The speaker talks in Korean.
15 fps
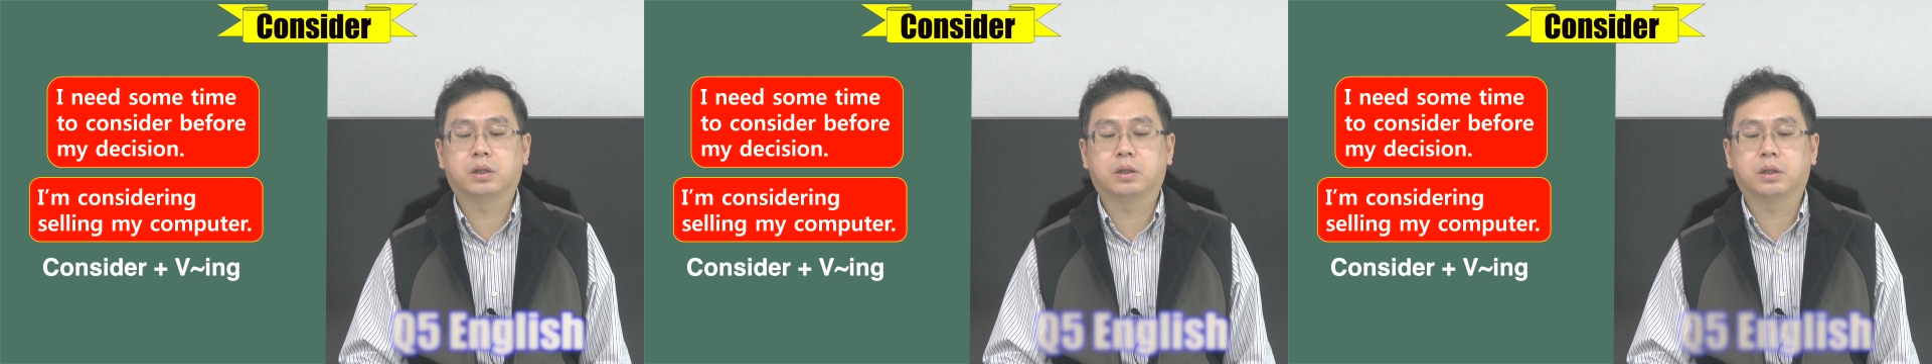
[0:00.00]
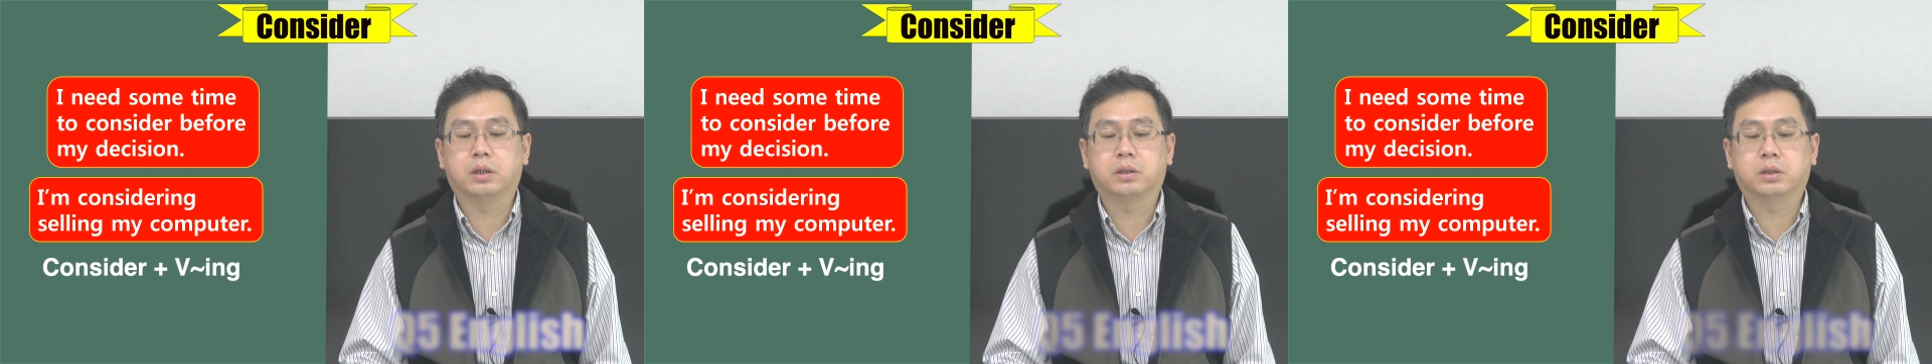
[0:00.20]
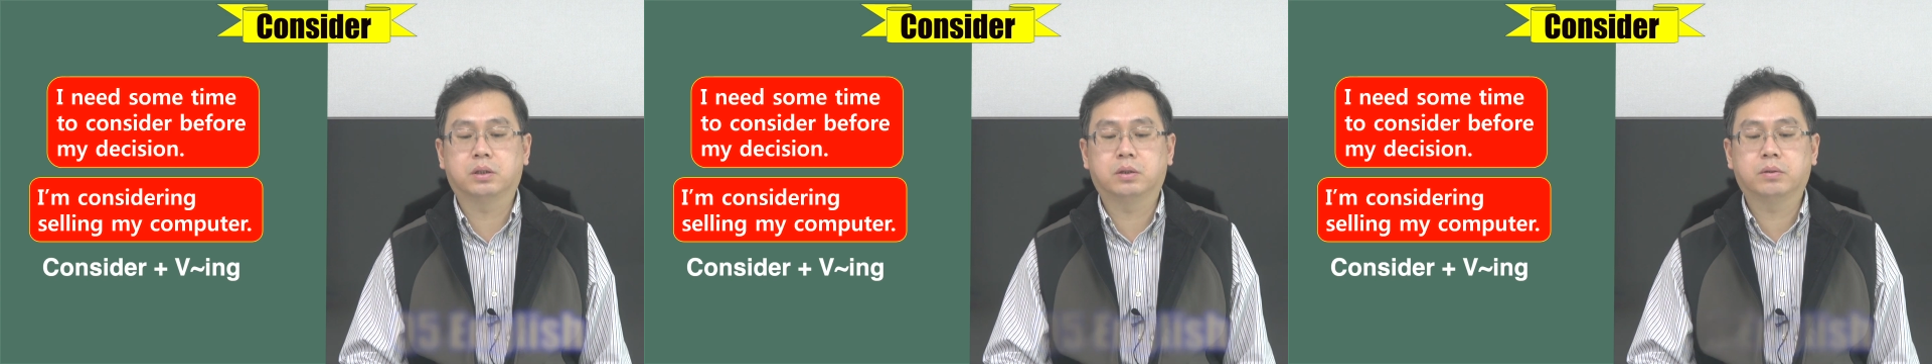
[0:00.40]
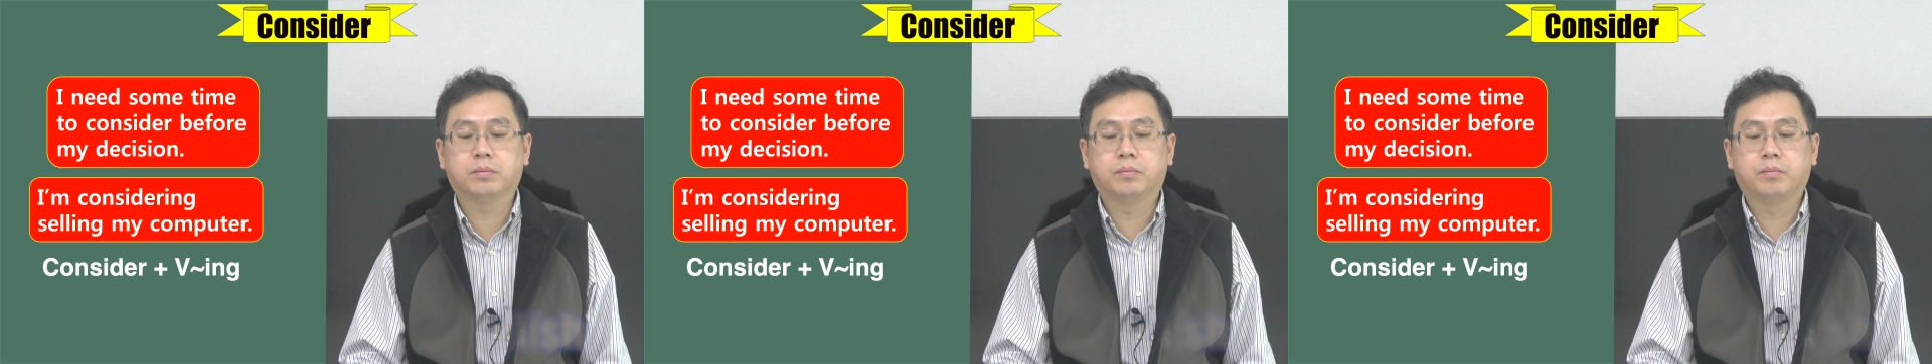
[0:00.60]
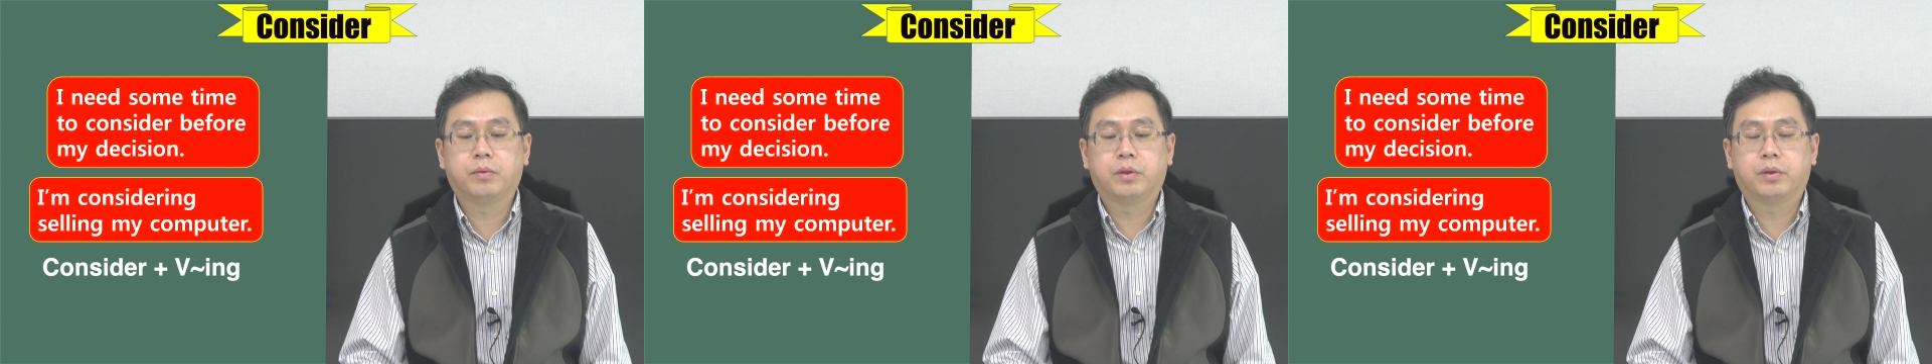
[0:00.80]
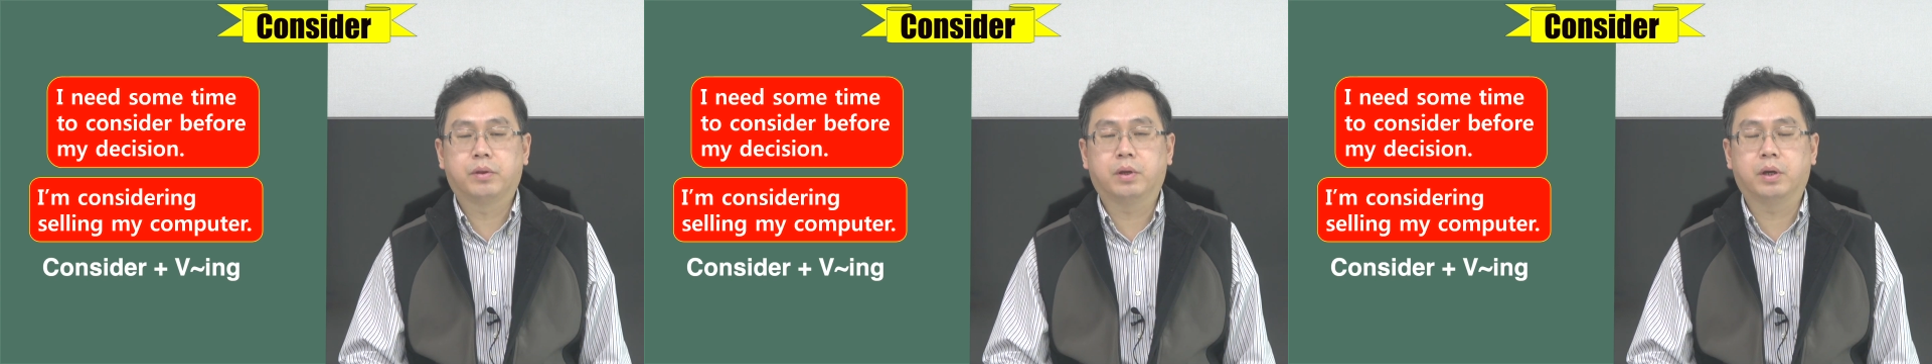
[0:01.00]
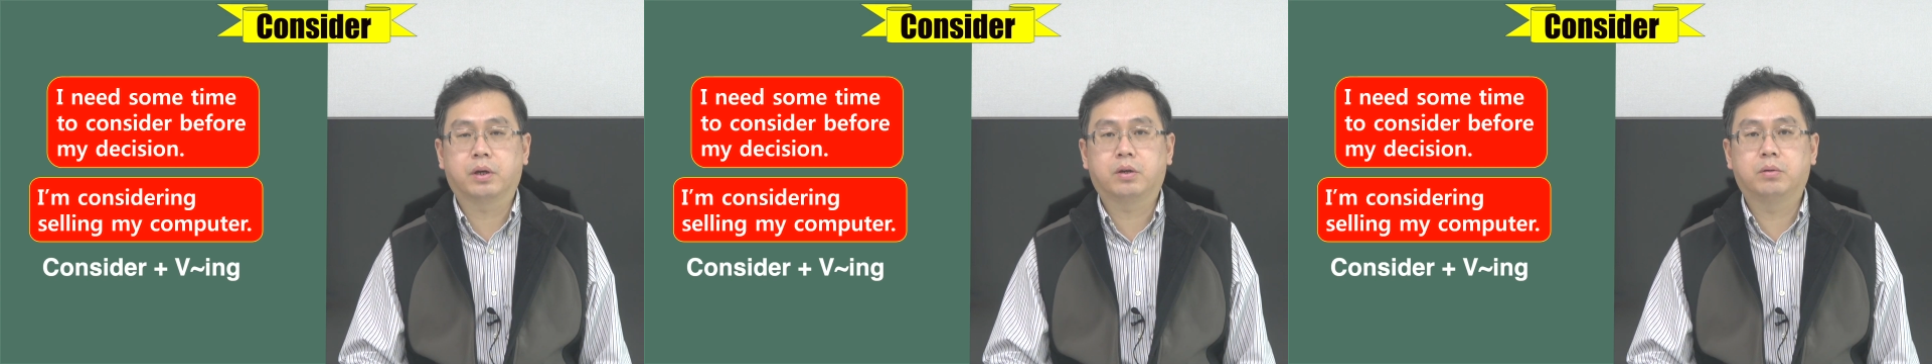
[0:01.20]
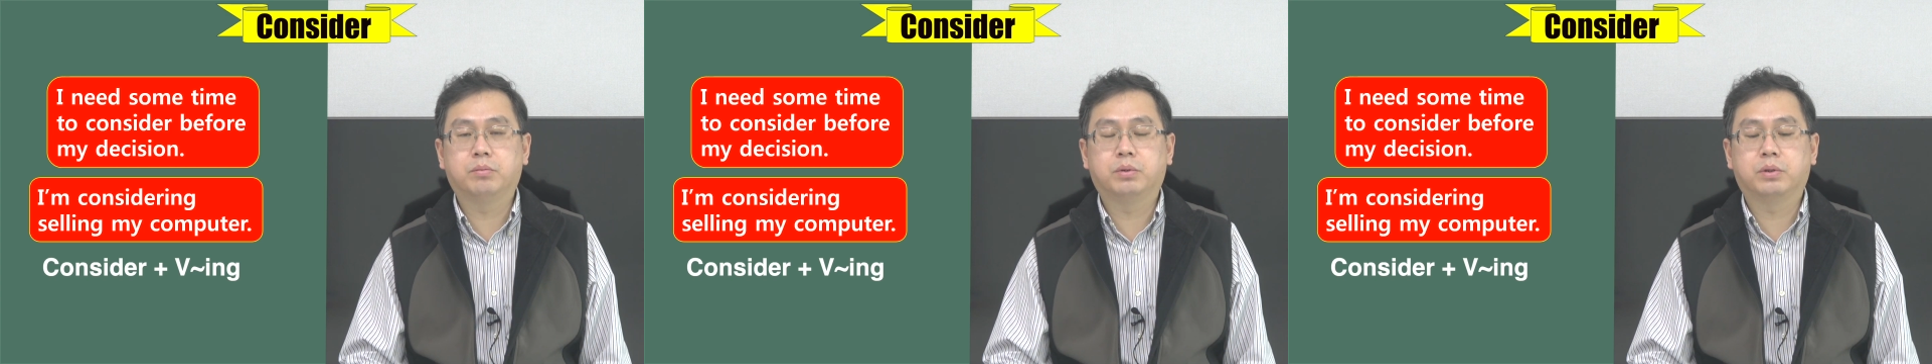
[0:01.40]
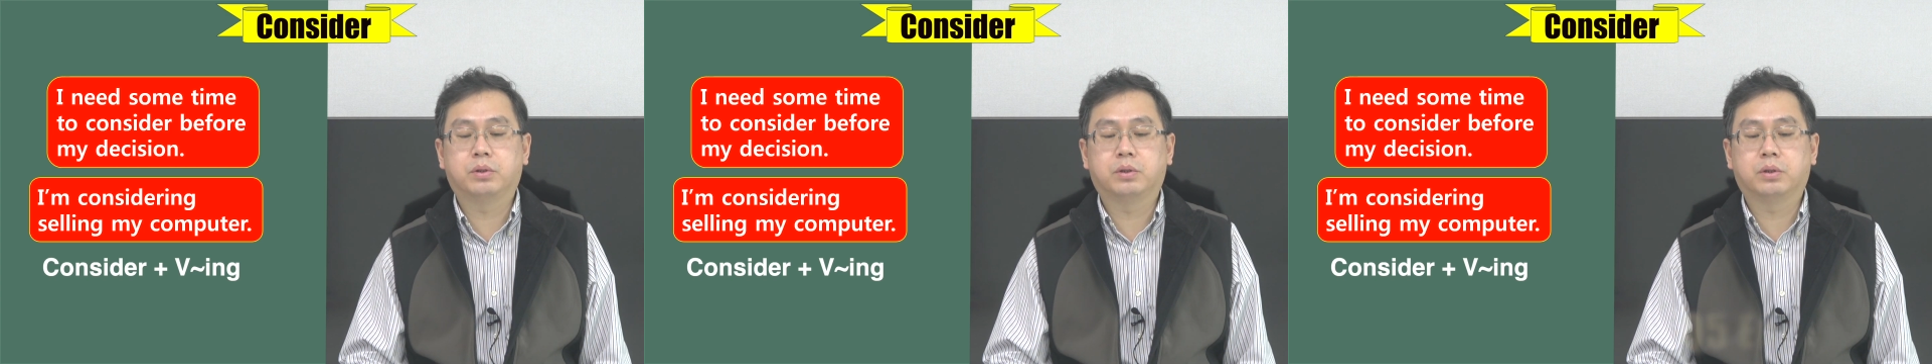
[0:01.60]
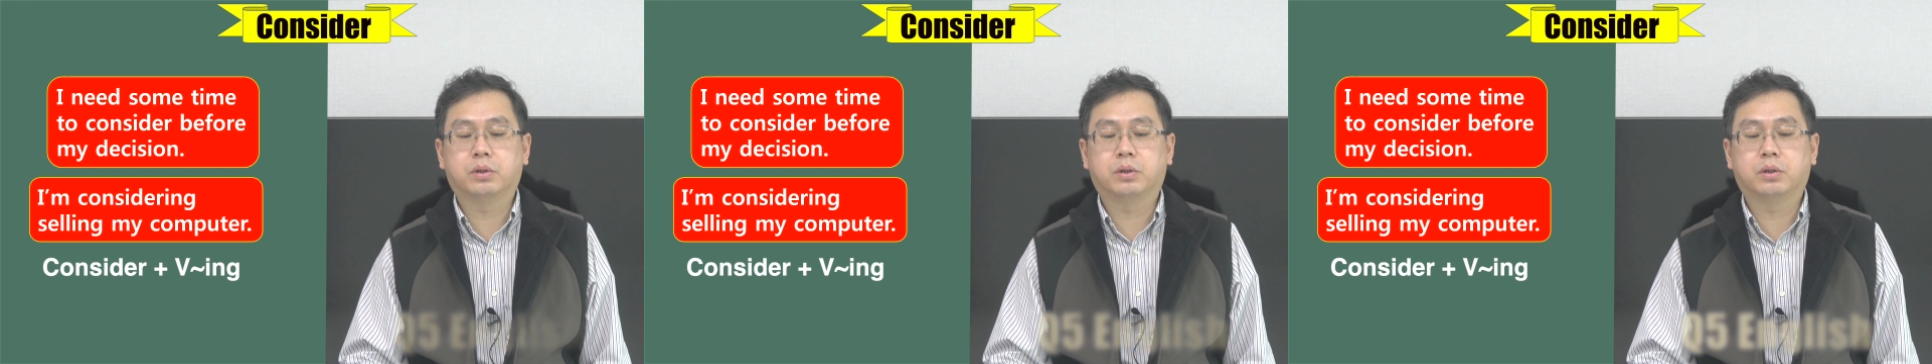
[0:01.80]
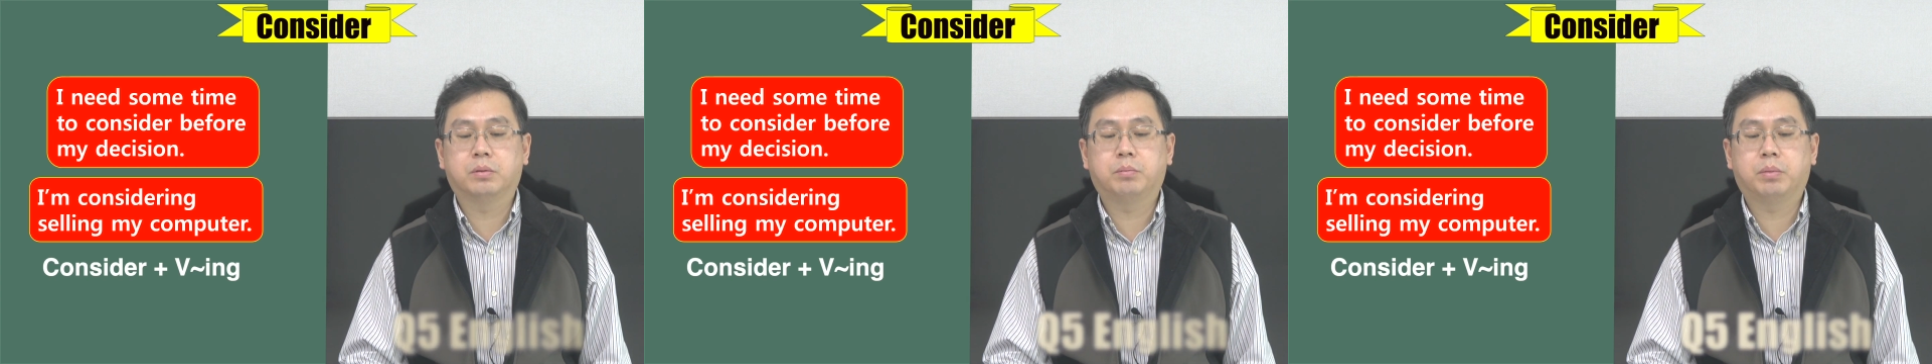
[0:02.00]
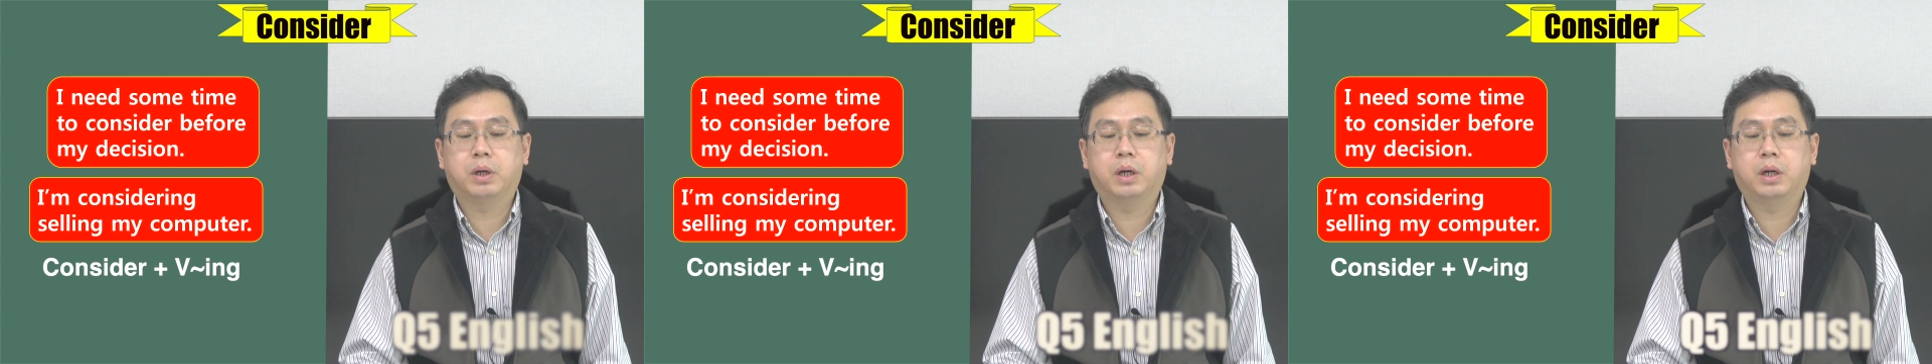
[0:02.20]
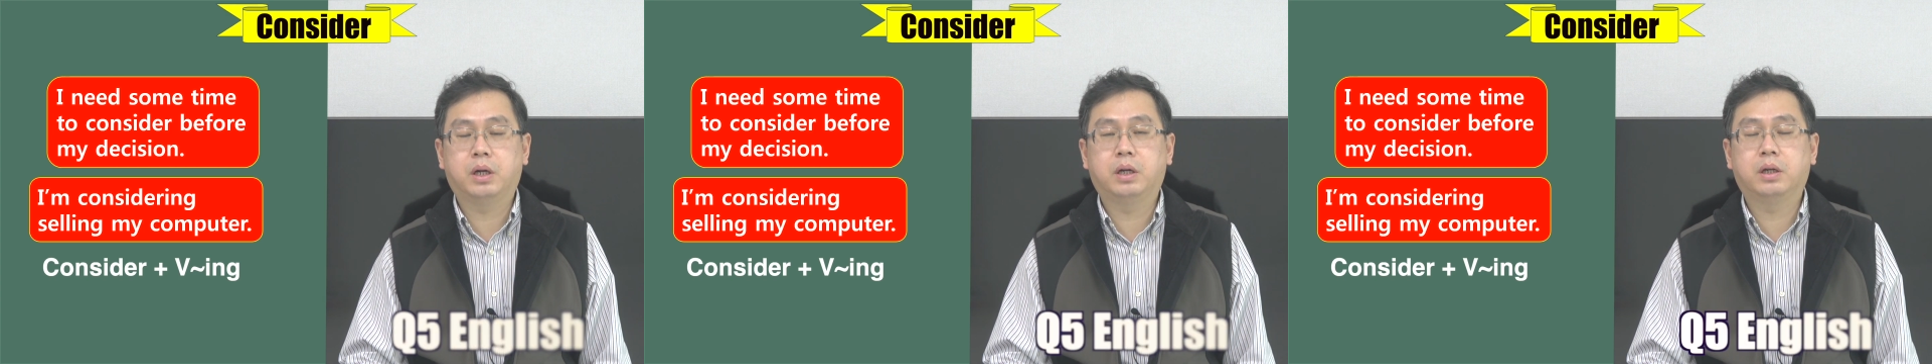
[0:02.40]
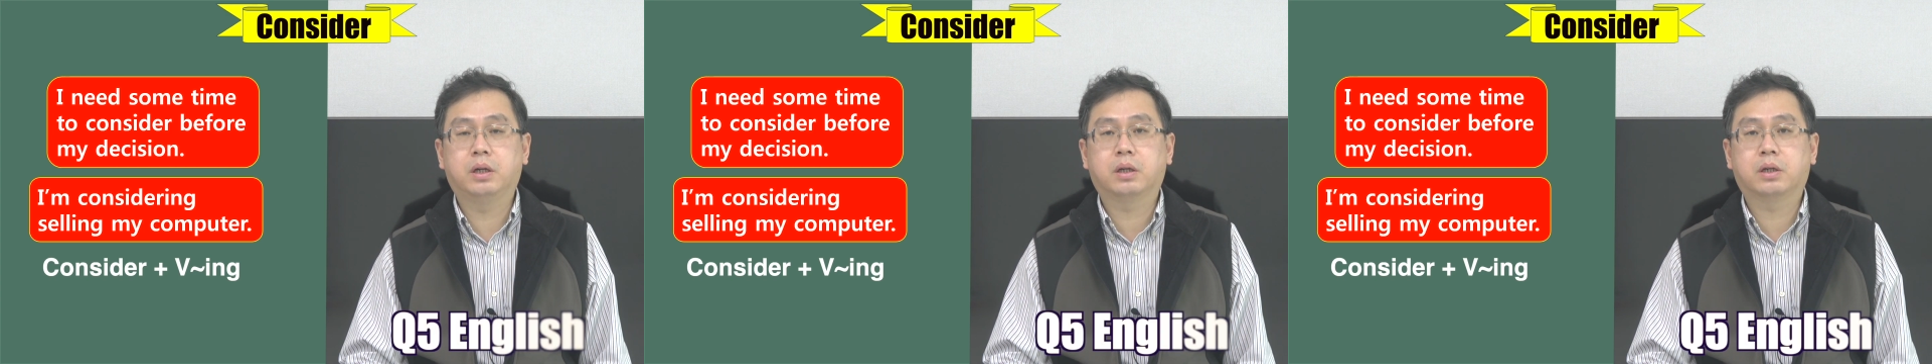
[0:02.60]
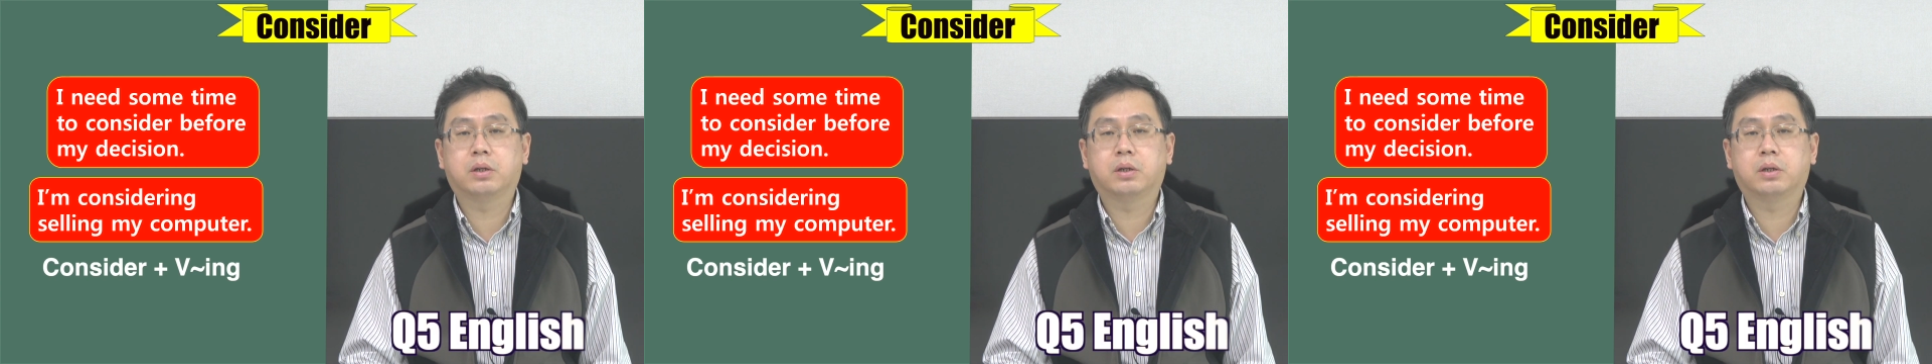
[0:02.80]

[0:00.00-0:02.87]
그래서 내 컴퓨터 팔